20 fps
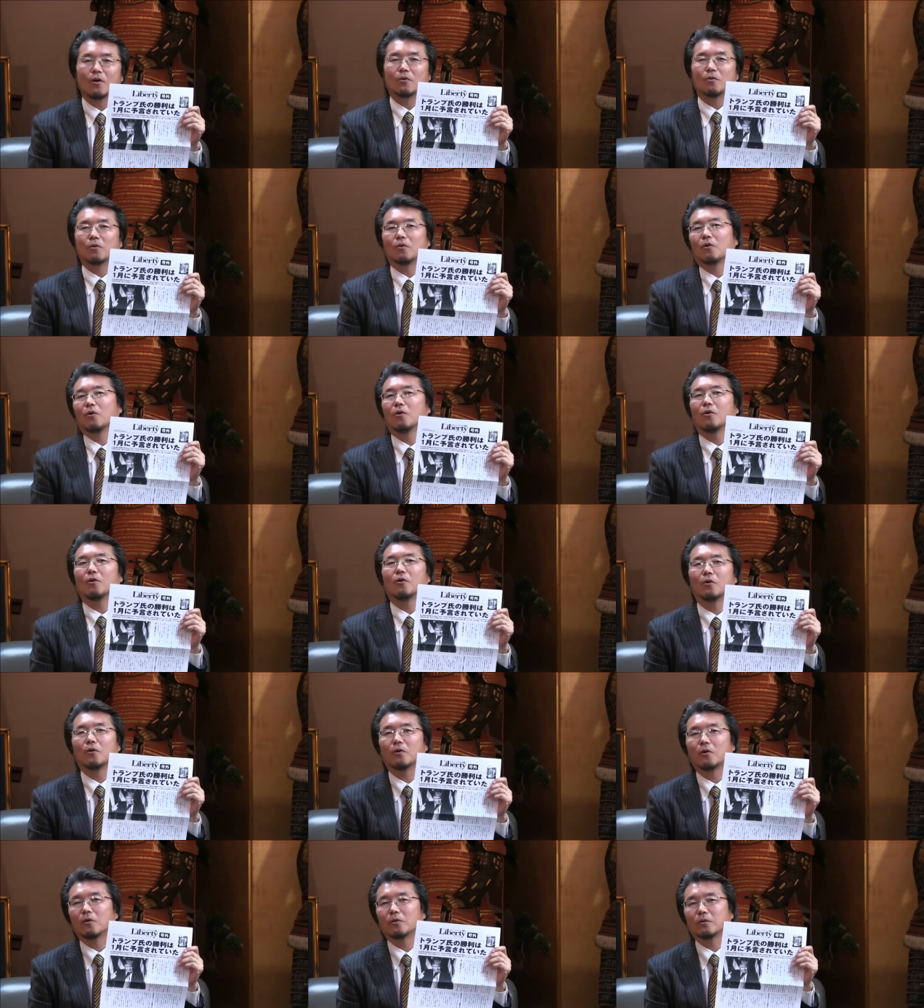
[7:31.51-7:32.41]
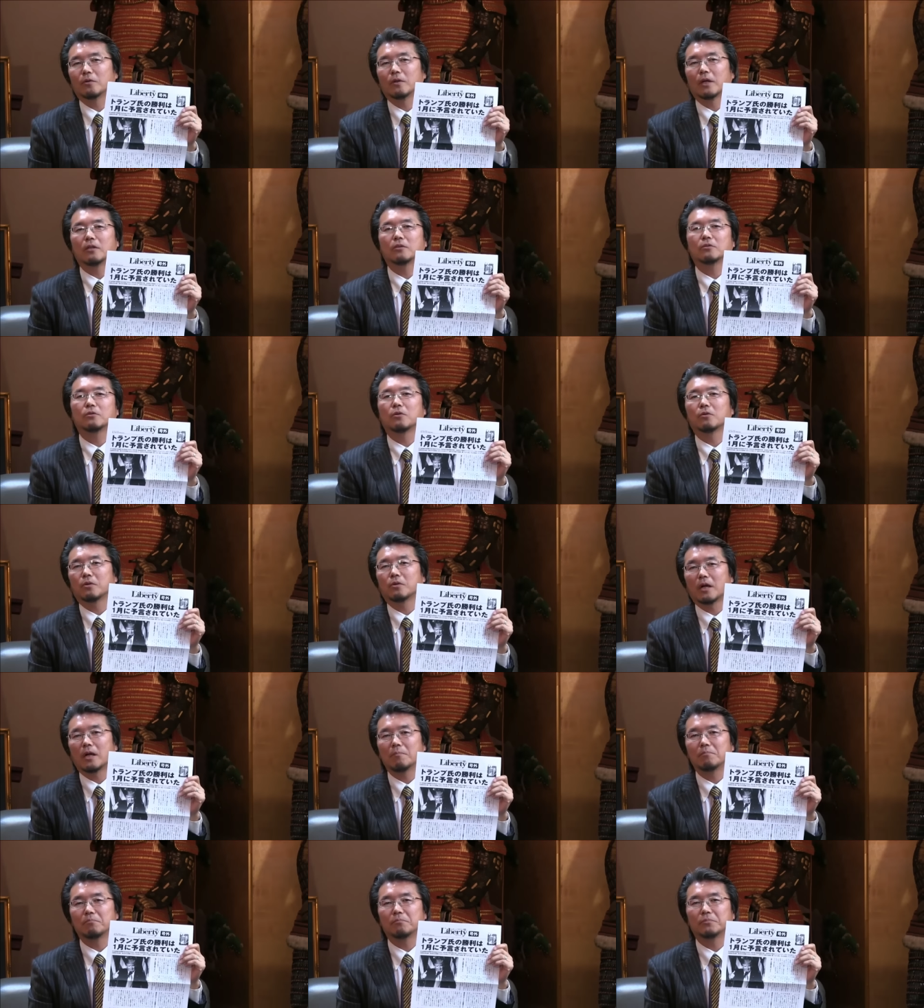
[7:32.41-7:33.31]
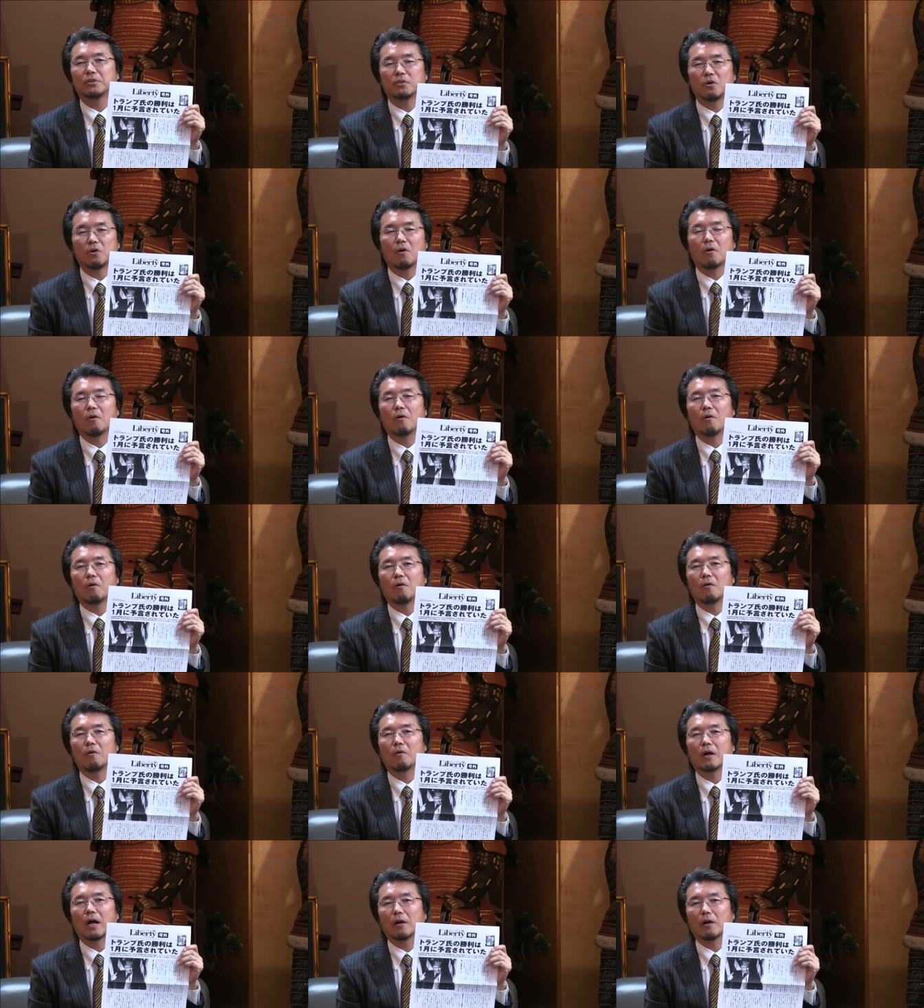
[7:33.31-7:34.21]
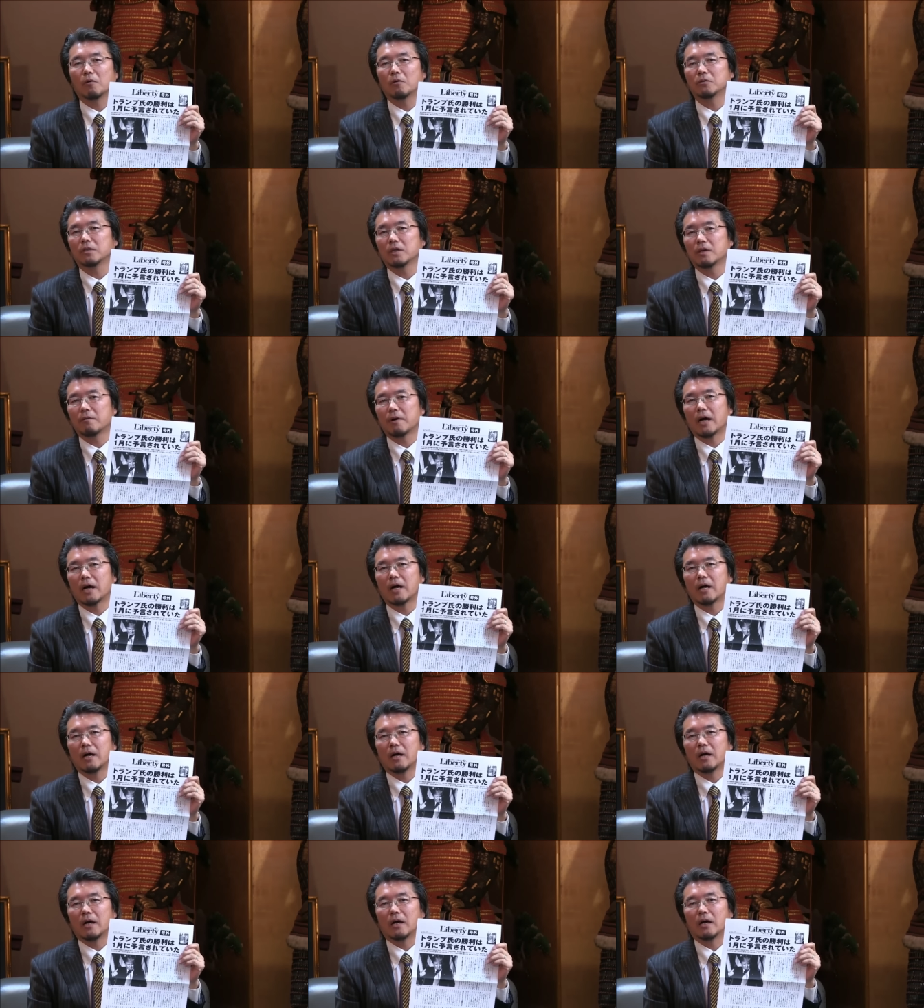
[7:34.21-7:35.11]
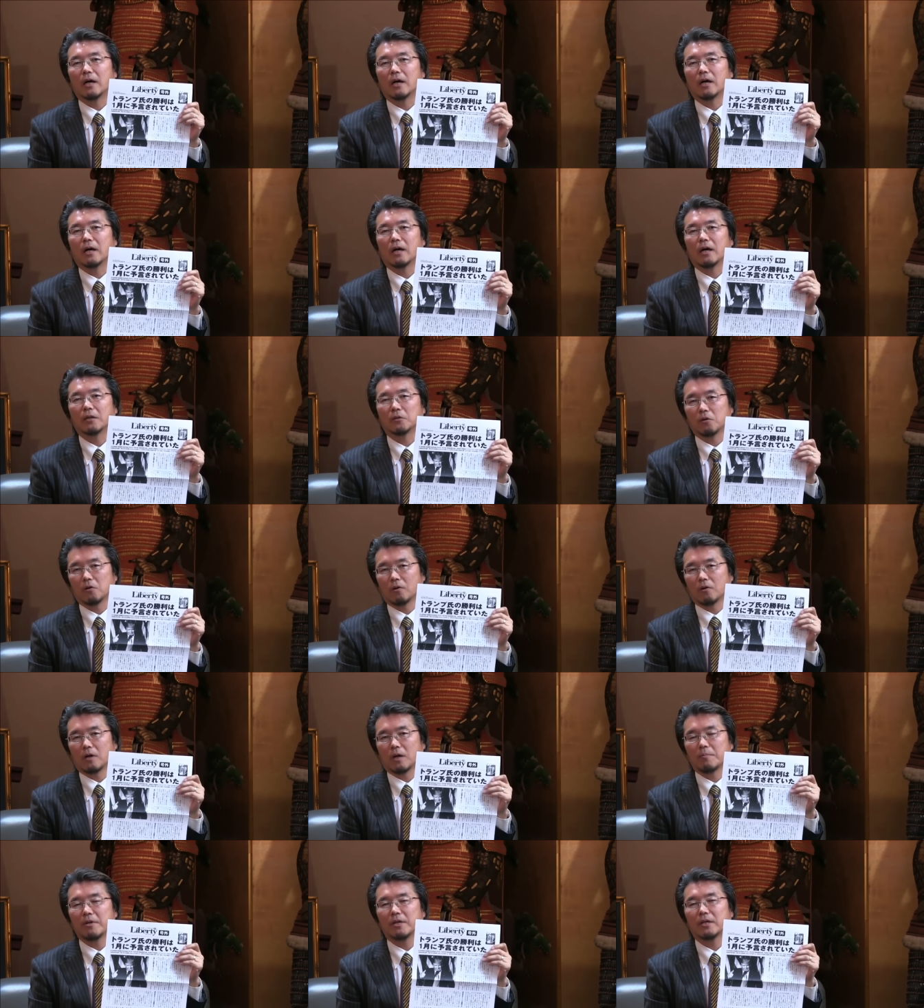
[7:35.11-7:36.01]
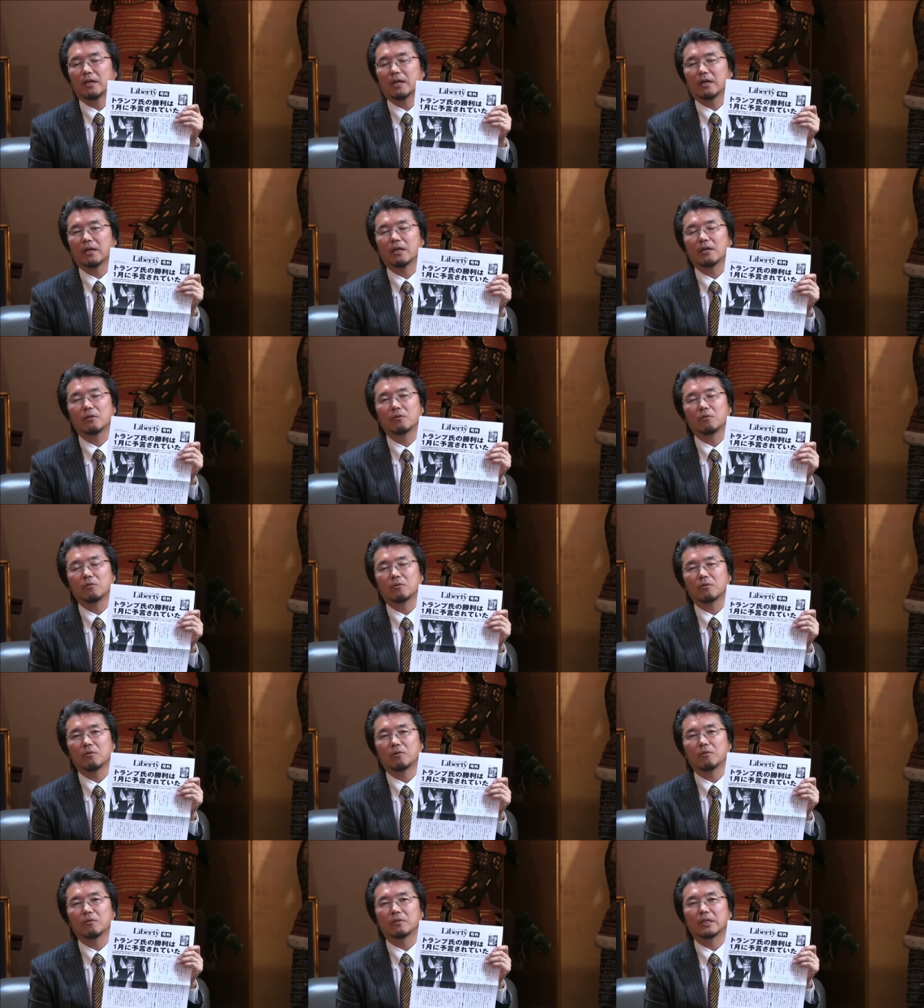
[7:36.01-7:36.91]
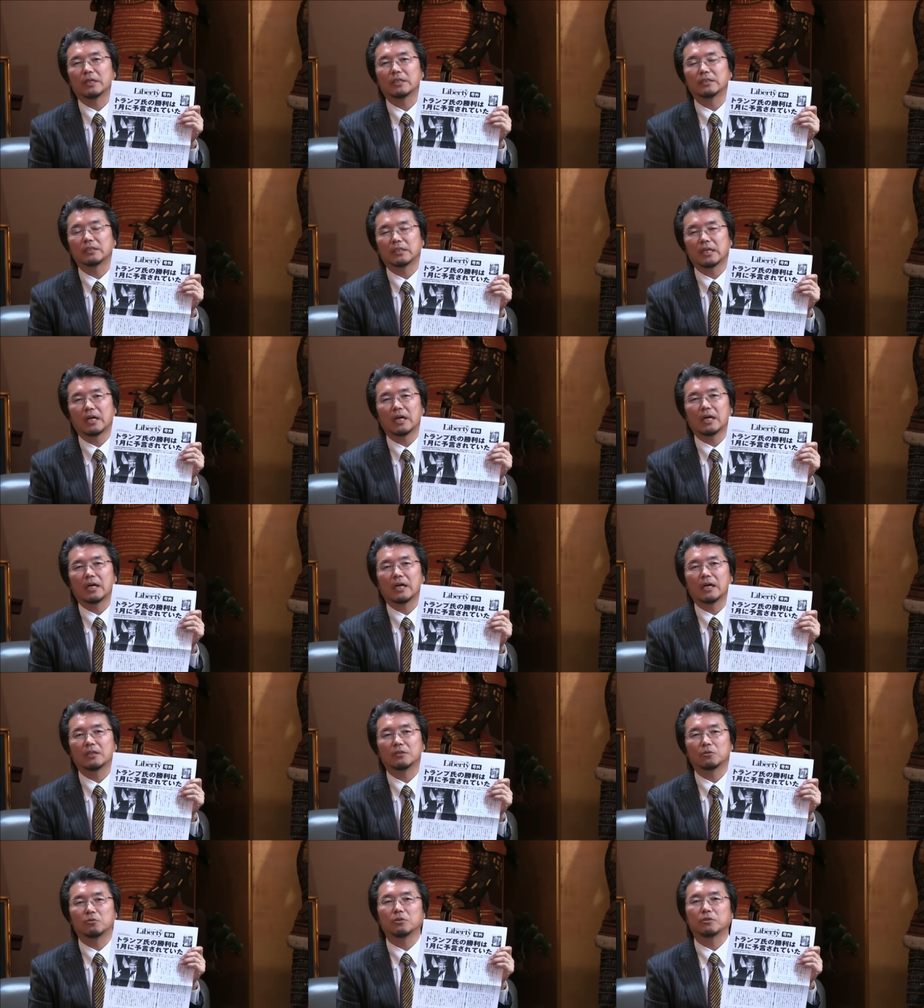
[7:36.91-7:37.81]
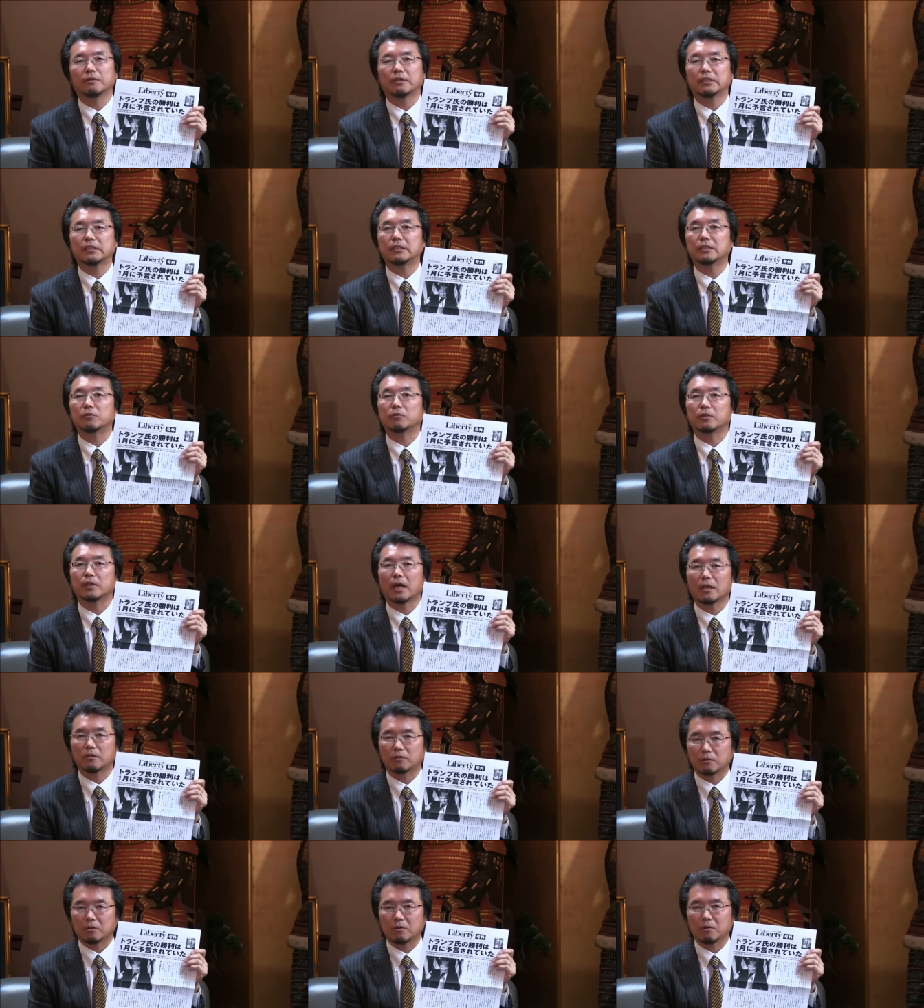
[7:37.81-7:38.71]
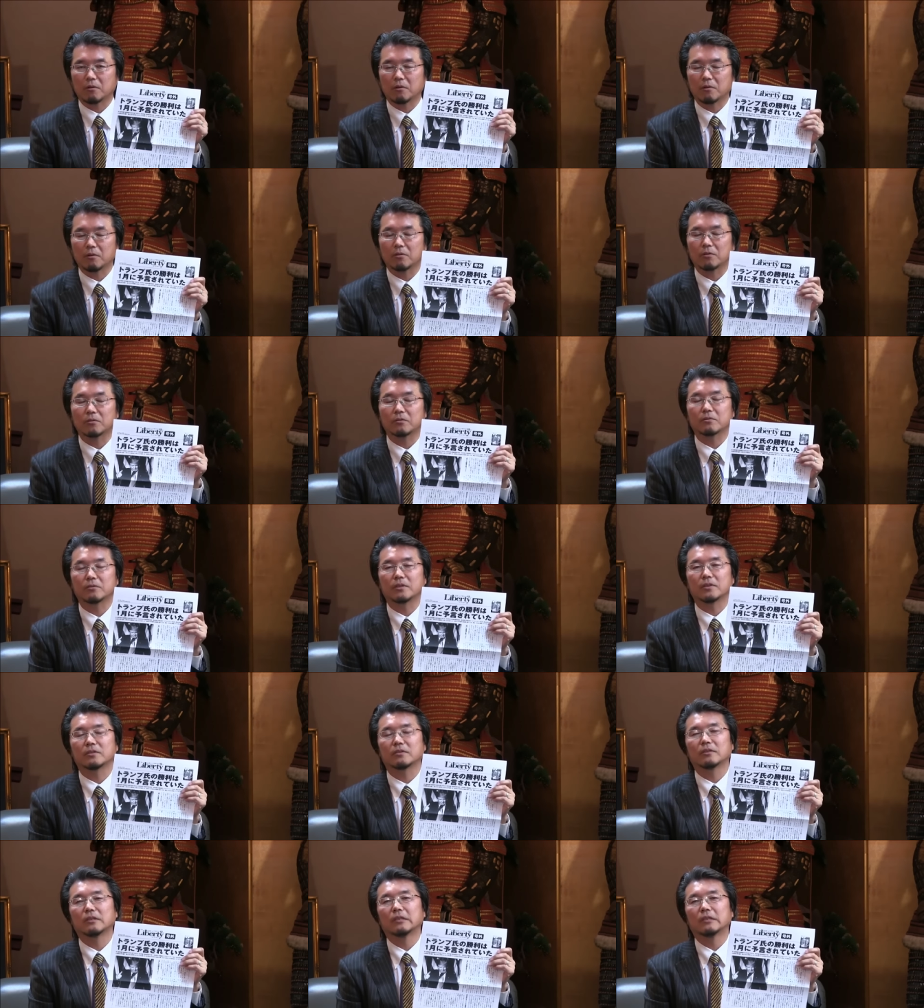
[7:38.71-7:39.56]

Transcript: このドナルド・トランプ氏の過去勢はあのアメリカ建国を成したジョージ・ワシントンであるということです。